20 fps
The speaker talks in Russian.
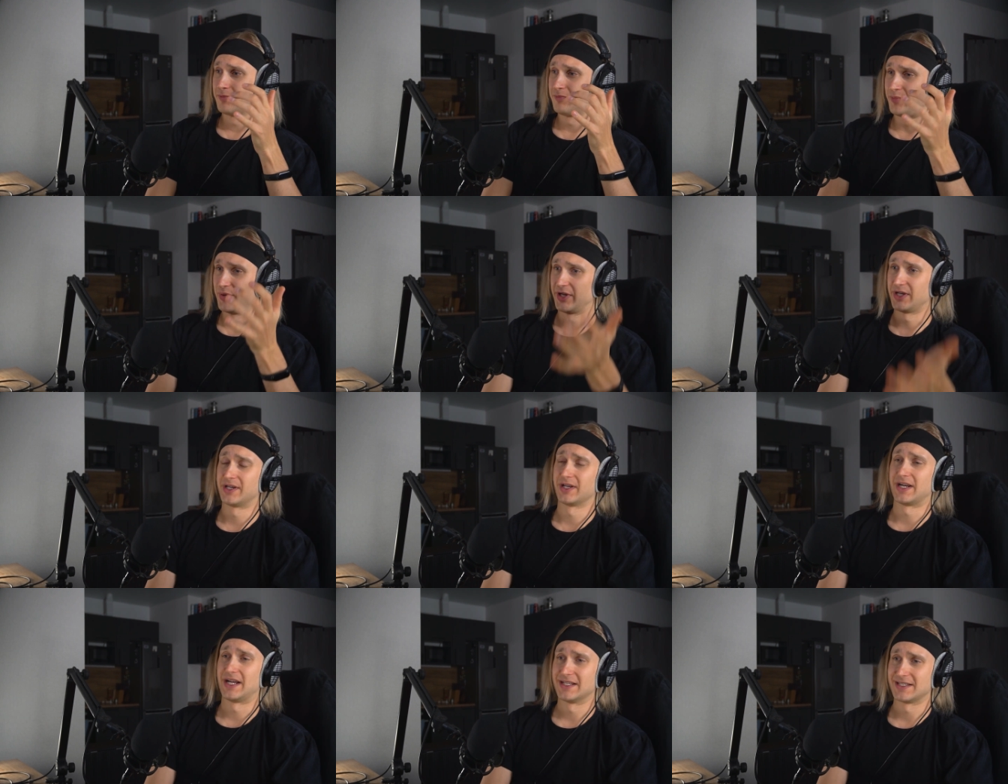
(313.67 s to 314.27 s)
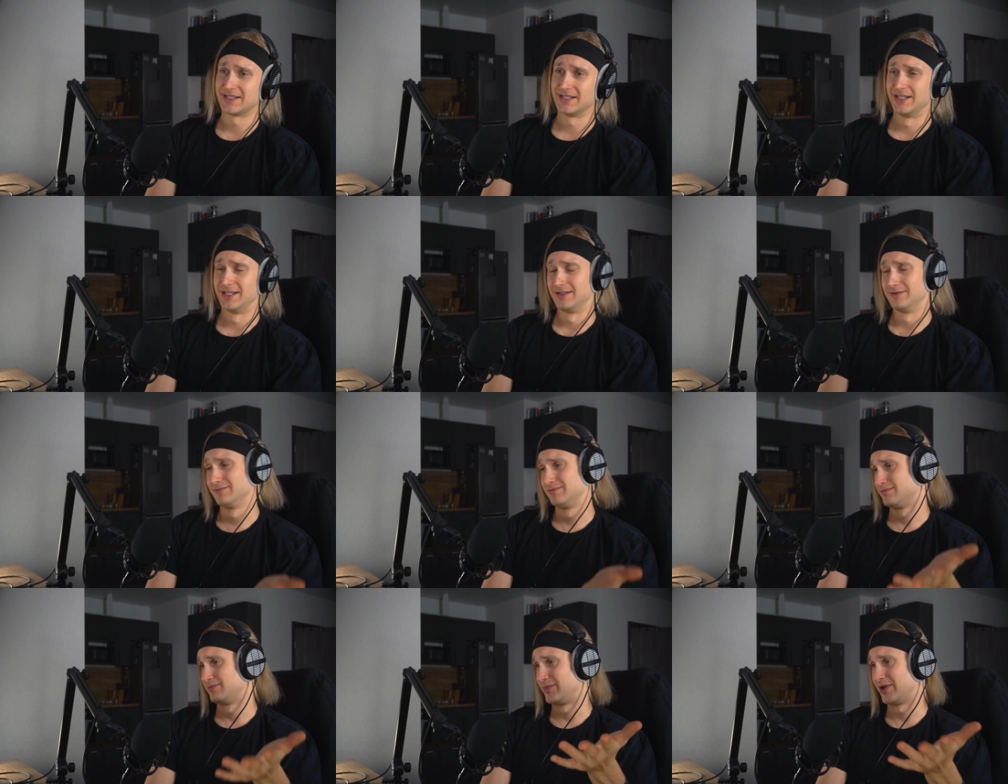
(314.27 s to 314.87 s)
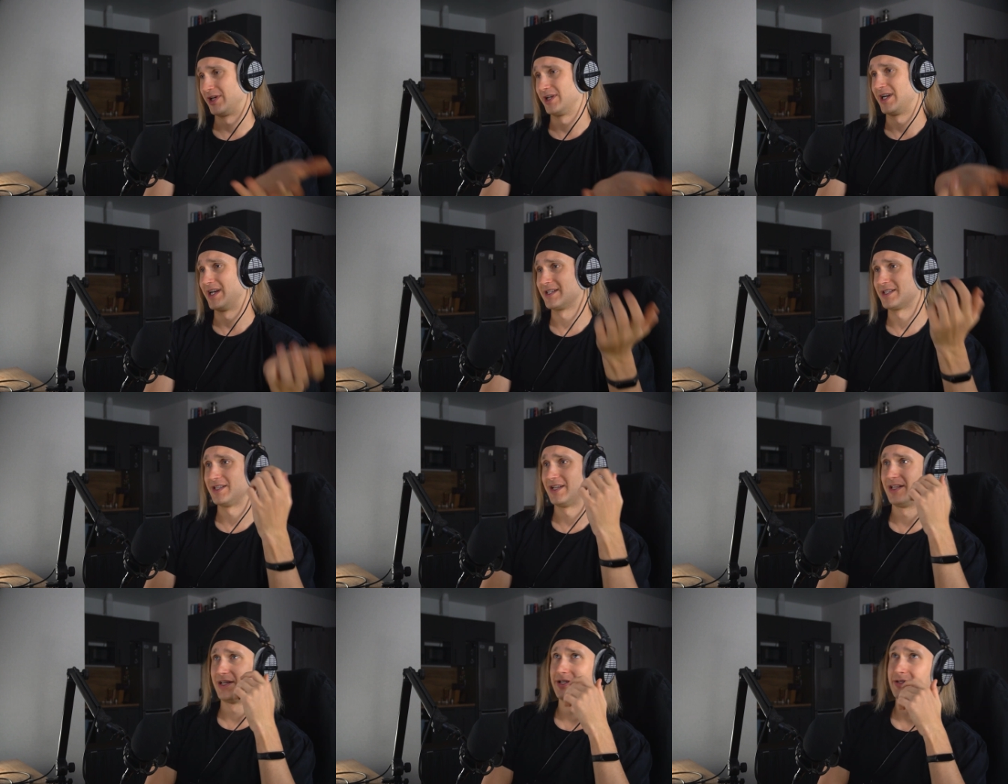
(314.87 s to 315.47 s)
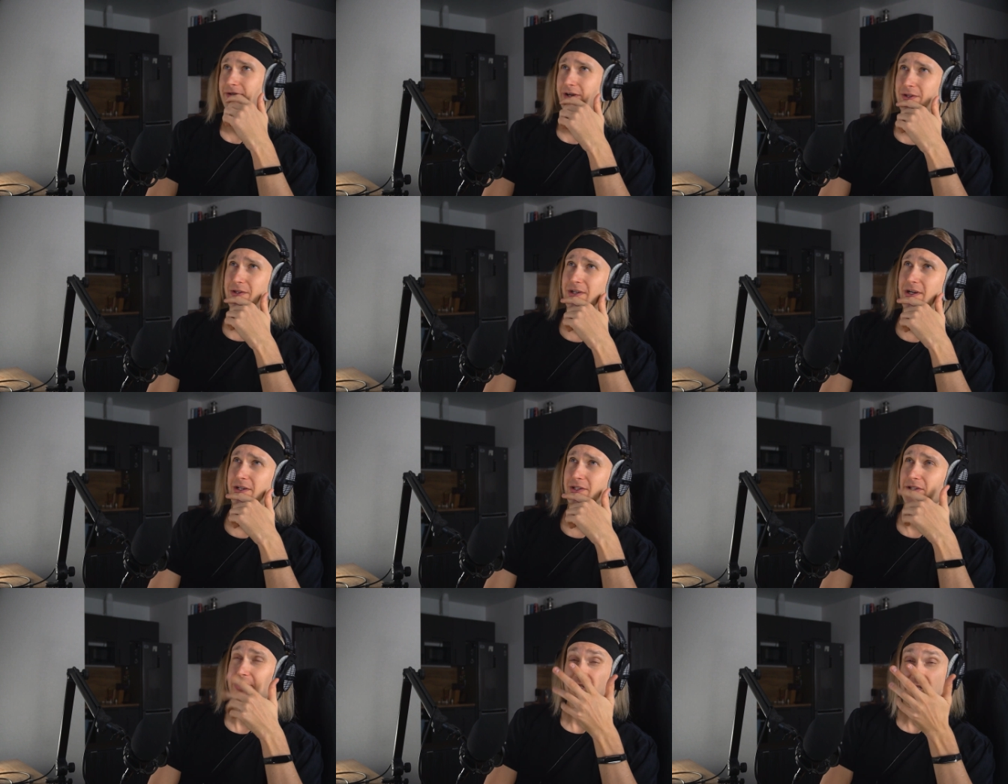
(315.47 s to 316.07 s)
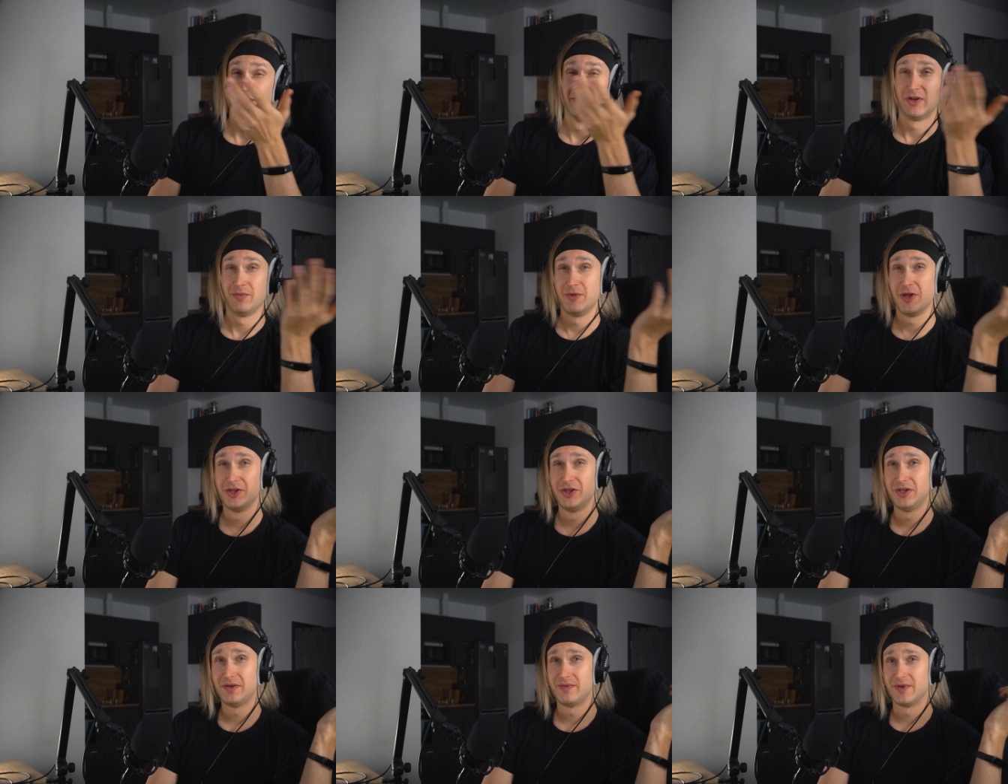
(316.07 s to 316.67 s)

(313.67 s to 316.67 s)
Прекрасно, прекрасно я называю это как-то современный